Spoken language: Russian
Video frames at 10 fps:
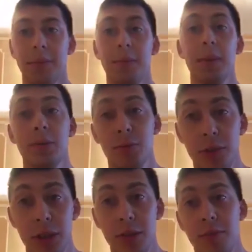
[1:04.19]
по моему
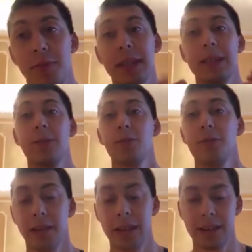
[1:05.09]
мнению,
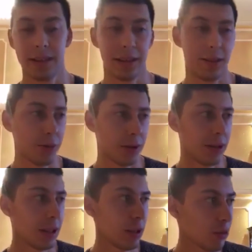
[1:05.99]
простой вариант
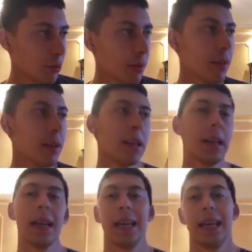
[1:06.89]
заработать на YouTube –
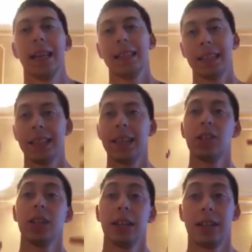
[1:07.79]
это
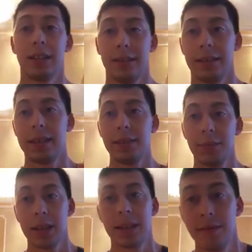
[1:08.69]
начать
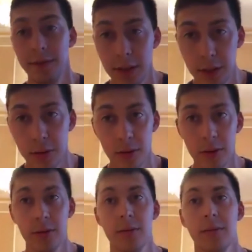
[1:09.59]
снимать
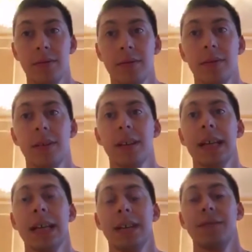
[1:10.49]
видео
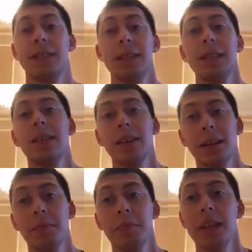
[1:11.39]
в
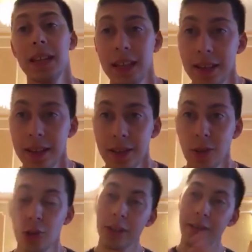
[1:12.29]
стиле
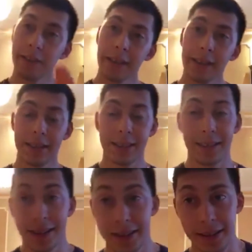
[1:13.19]
мнения человека со
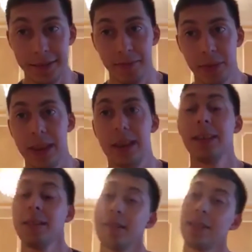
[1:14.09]
стороны.
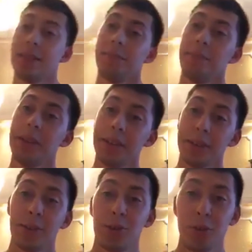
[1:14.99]
Этот
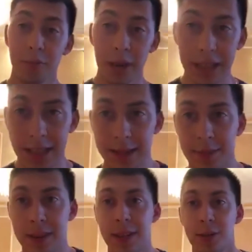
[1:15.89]
метод еще мало
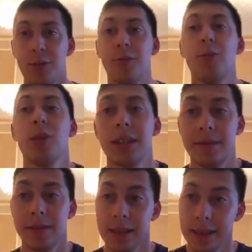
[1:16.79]
распространен у
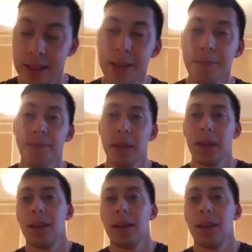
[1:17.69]
нас в России,